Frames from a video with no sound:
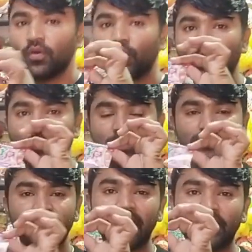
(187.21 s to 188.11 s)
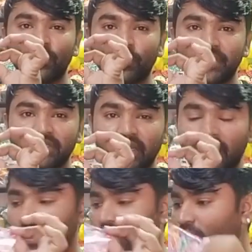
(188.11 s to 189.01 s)
ஒரு பீஸ் நைன்ட்டி ருபீஸ்
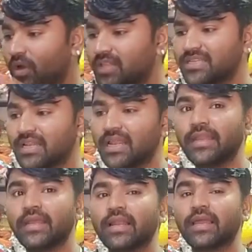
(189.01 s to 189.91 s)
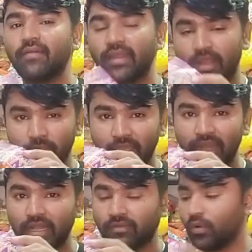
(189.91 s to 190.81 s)
இருக்குது ஹோல்சேலில் நீங்களுக்கு வேறு கம்மியாக
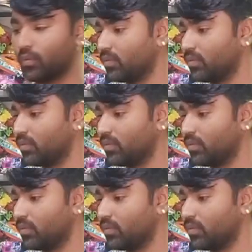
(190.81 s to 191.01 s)
ரேட்டு வரும்